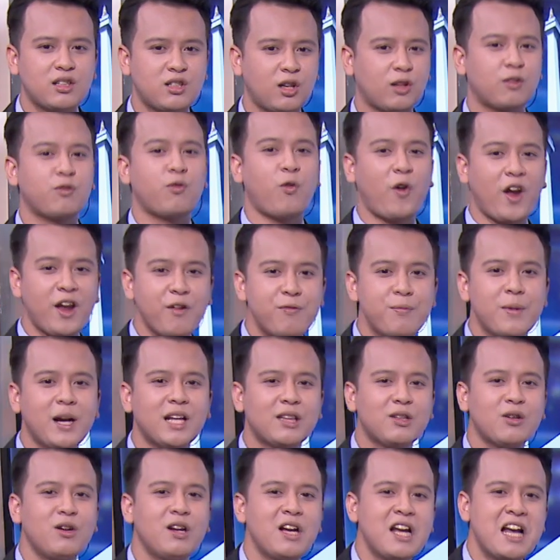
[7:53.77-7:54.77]
third wave
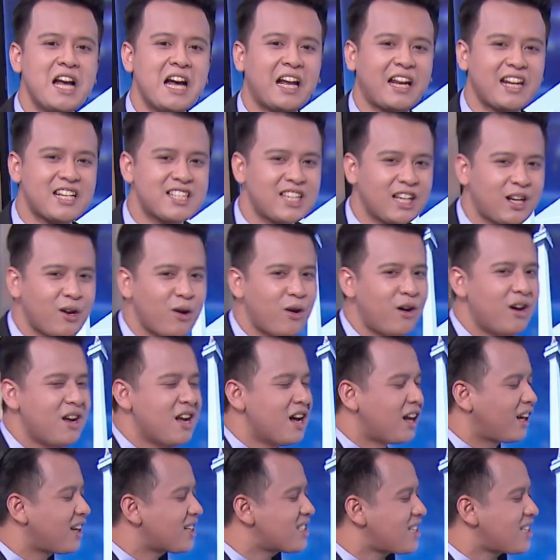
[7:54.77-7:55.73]
begitu, resiko